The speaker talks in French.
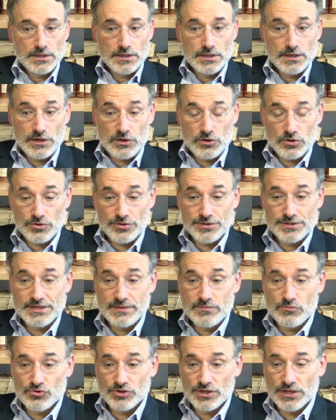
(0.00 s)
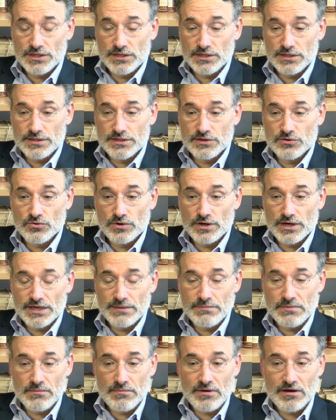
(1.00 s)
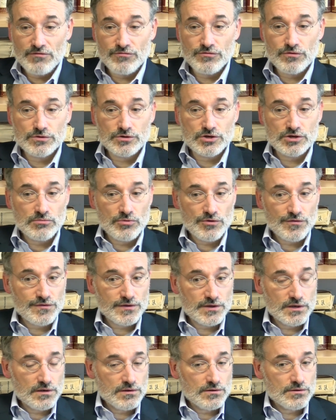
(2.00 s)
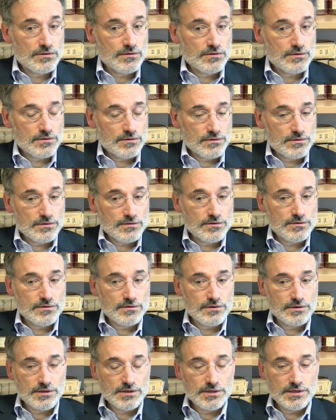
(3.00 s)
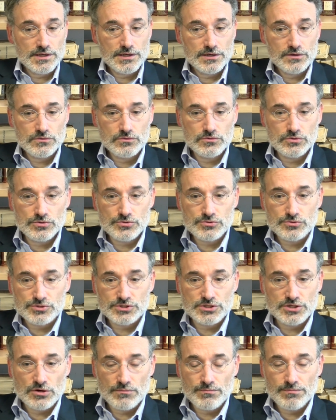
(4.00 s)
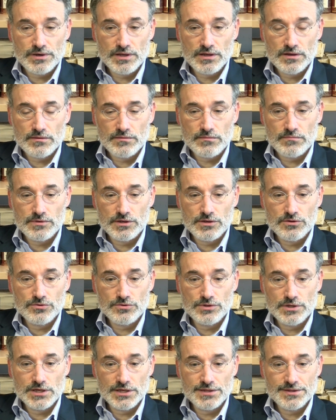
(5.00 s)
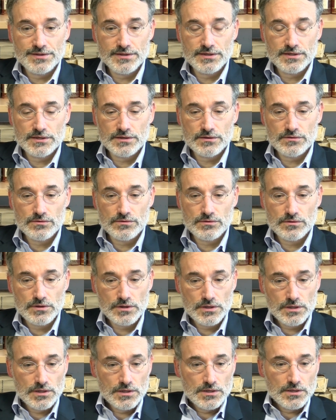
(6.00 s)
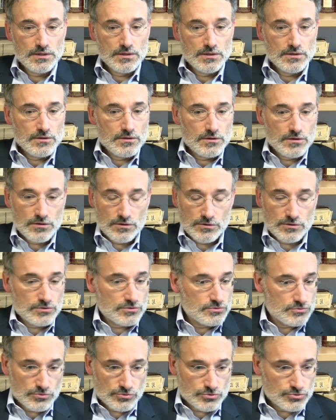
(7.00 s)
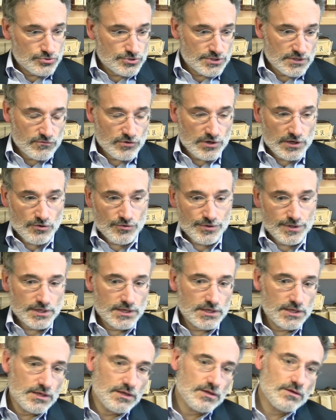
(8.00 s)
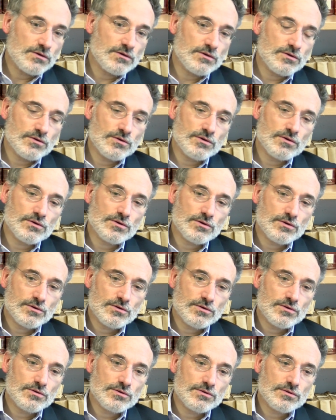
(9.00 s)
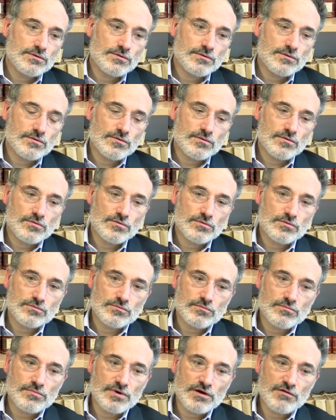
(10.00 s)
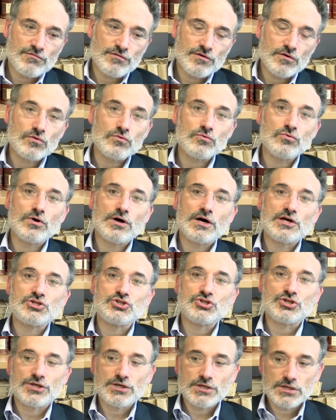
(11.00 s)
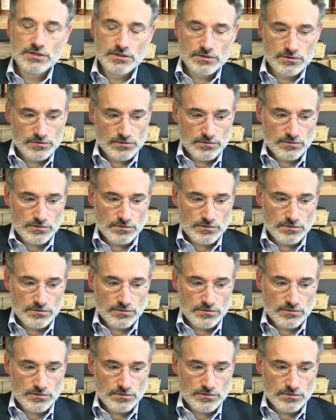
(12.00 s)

alors, dès mon année de DEA, et même avant de commencer les, cours, donc c'était en plein milieu de l'été, euh, euh, donc juste avant la rentrée, euh, on m'avait encouragé